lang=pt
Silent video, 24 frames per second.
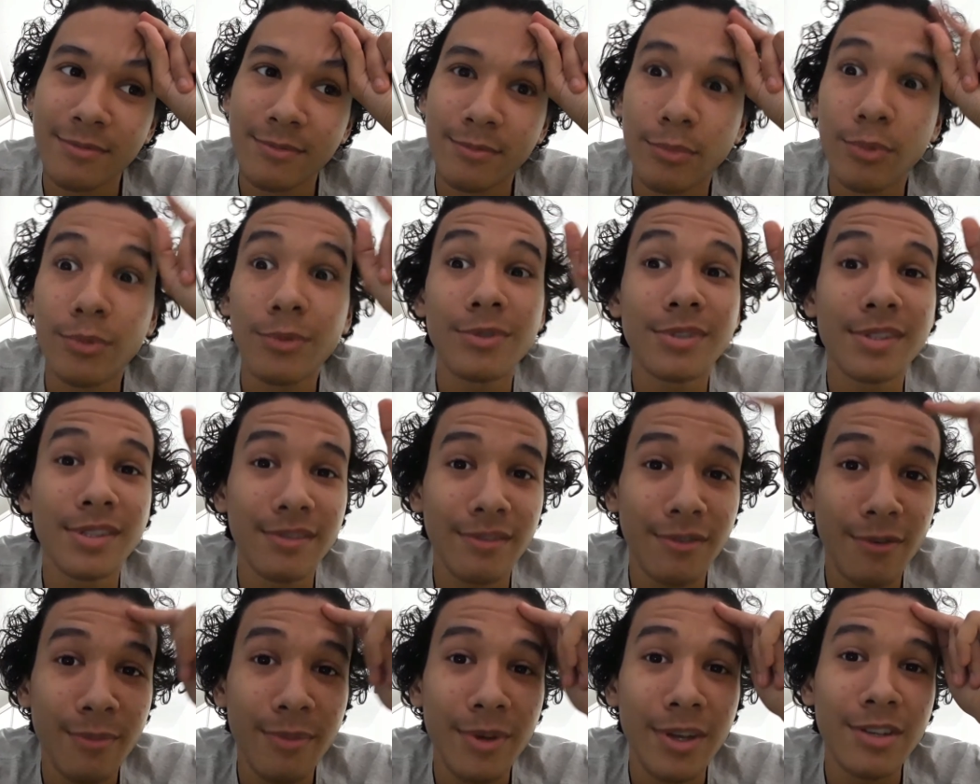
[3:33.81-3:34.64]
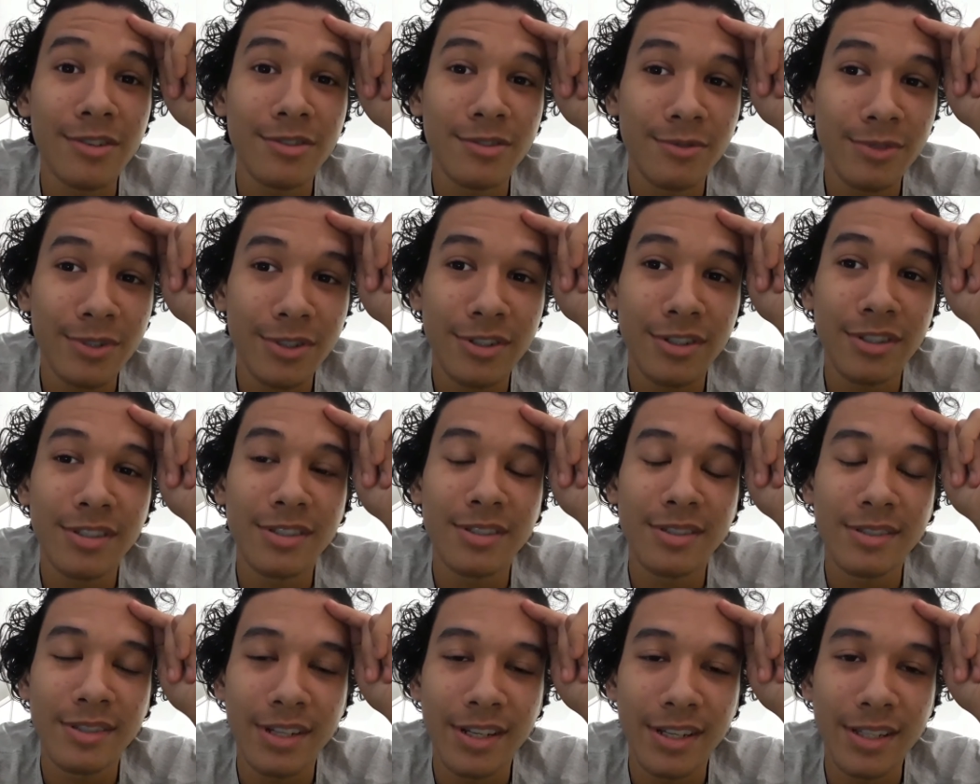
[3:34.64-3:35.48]
Possivelmente o
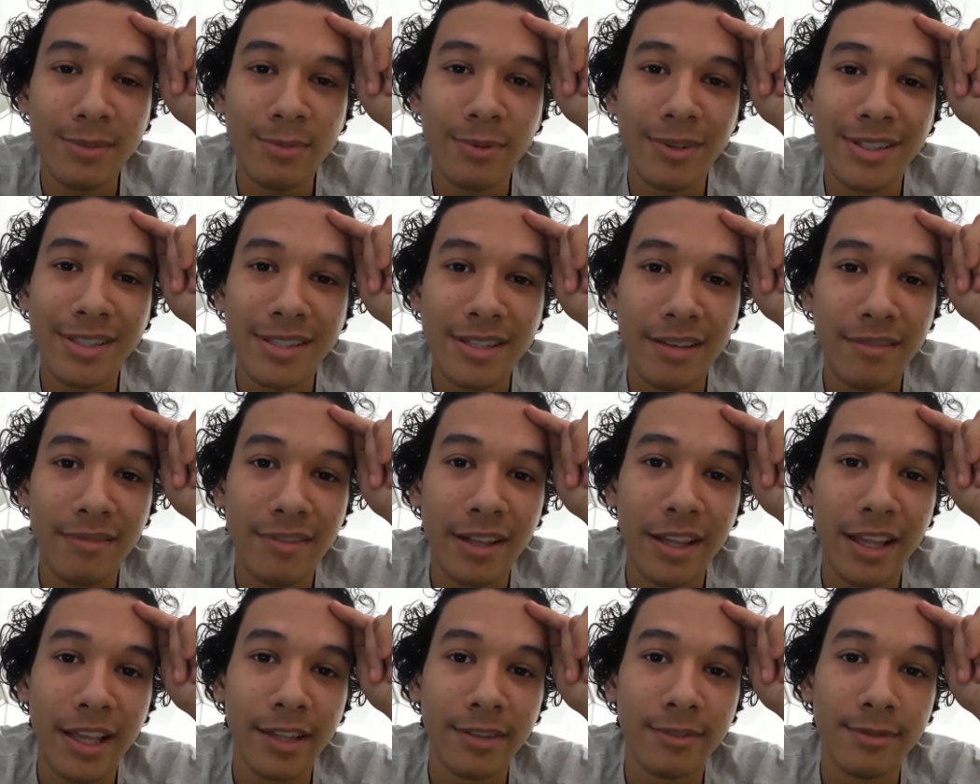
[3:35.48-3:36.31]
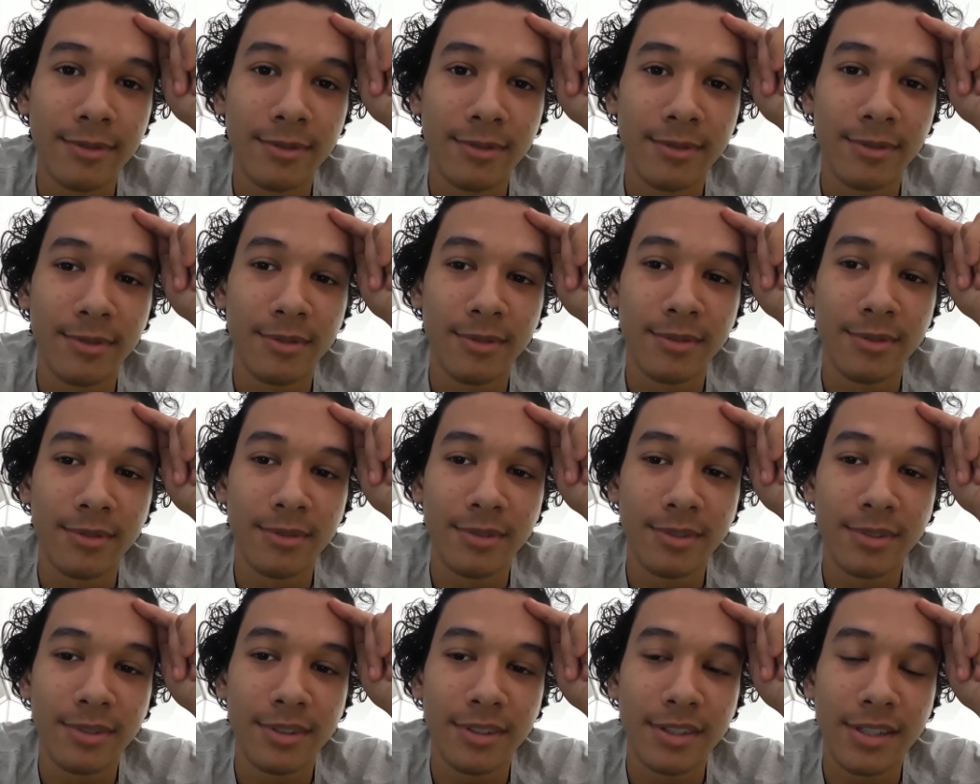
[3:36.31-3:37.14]
Injustice 3 pode ser revelado no
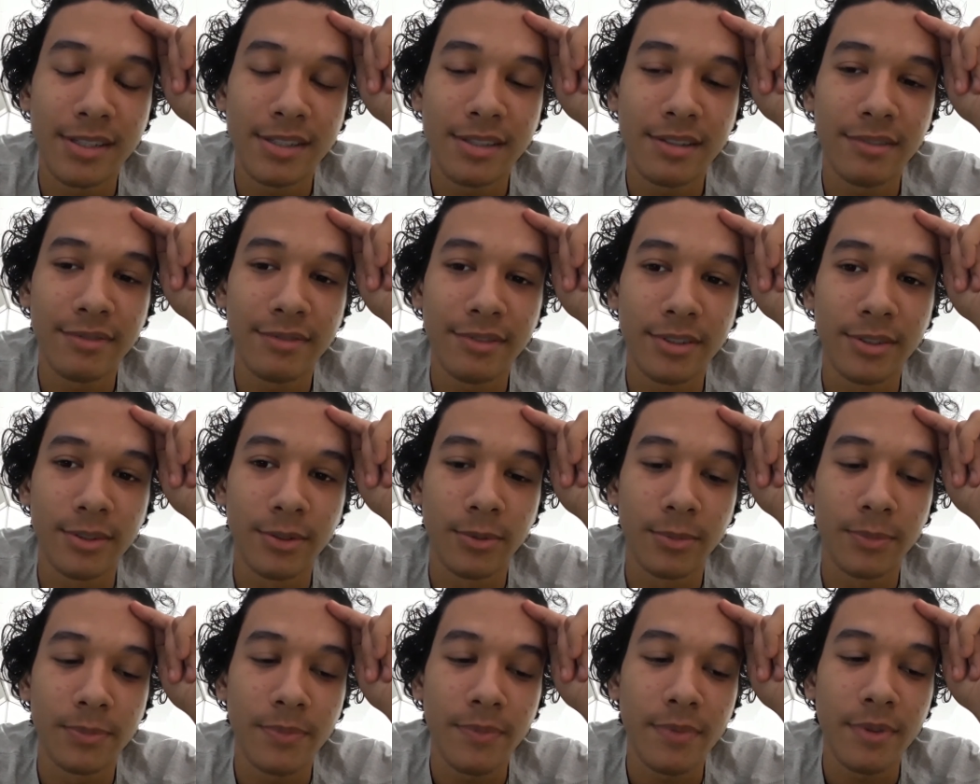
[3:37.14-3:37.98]
DC Fandom.